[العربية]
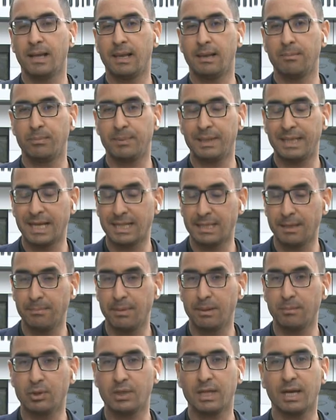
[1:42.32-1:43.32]
بداية
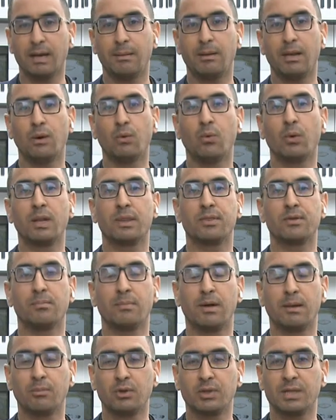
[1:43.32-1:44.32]
بالمنتخب الأول
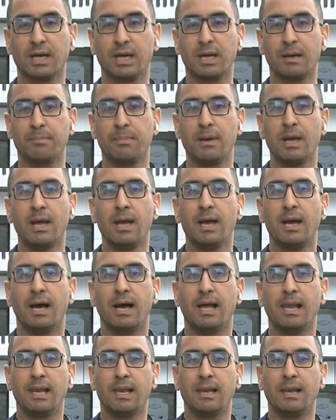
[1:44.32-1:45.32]
ثم المنتخب
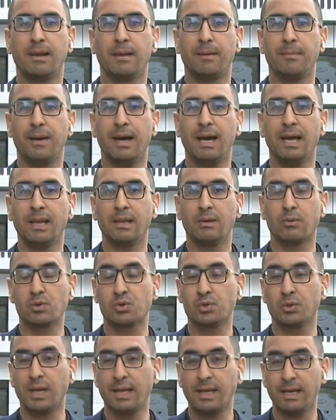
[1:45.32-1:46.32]
المحلي
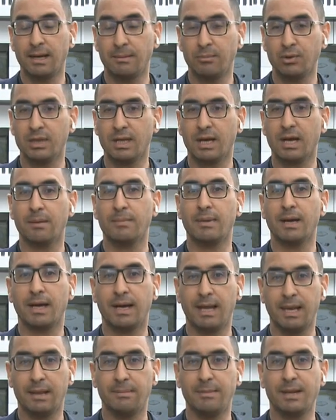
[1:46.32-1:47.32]
وصولا إلى منتخب
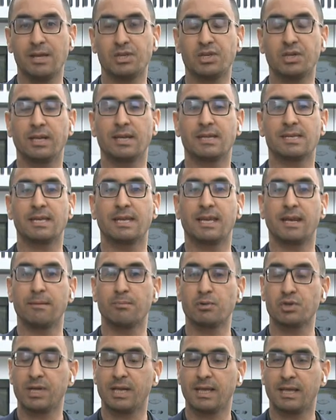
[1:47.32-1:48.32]
أقل من 20 سنة
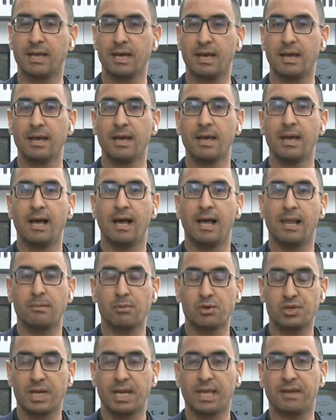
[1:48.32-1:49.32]
المشاركة
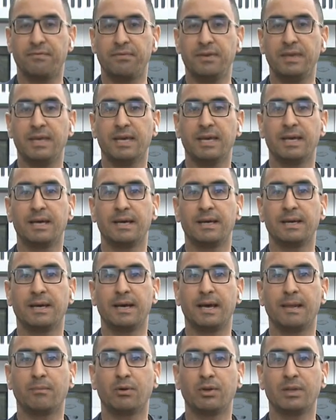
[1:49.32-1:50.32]
المشارك في
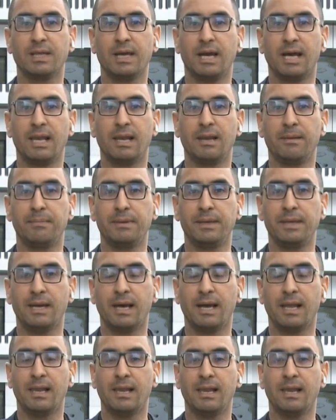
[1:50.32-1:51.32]
آه، المونديال
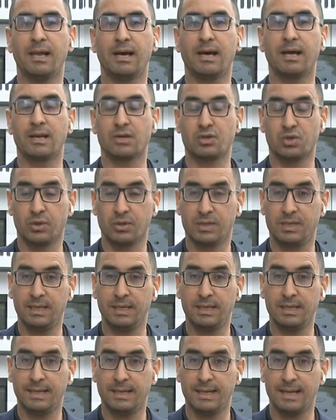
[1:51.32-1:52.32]

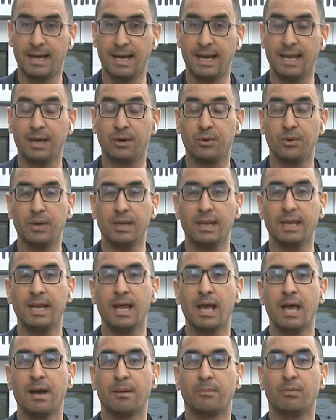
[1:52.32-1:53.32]
بالأرجنتين على كل
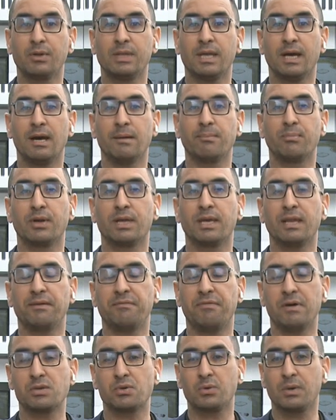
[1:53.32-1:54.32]
منتخب بوركينا
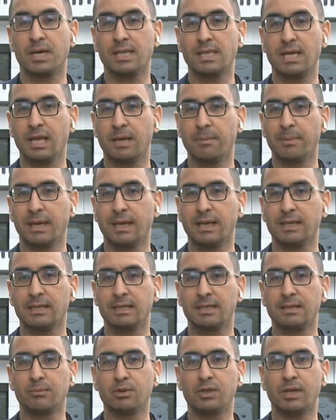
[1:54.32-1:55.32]
فاسو كذلك بقيادة
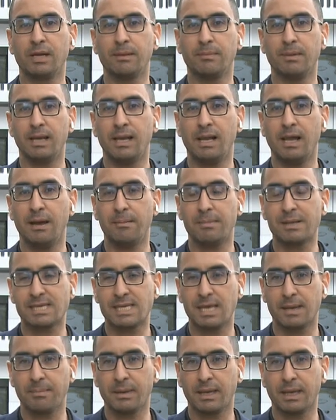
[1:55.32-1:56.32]
مدربه اللاعب
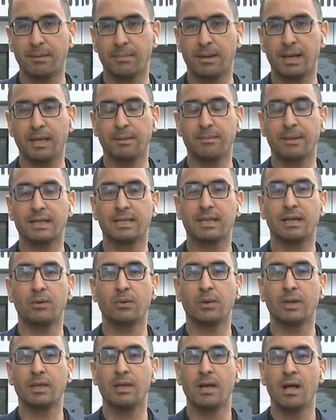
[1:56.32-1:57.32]
السابق إبراهيم
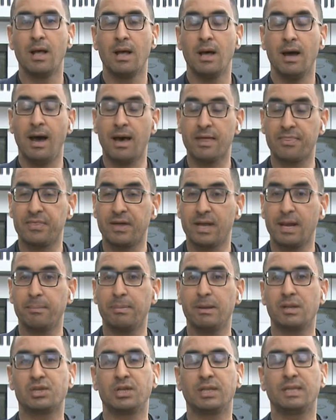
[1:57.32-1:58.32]
تراوري حذر
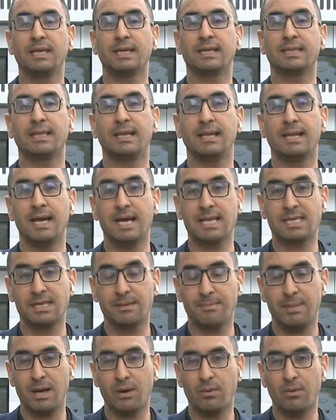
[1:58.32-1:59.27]
بالجدية اللازمة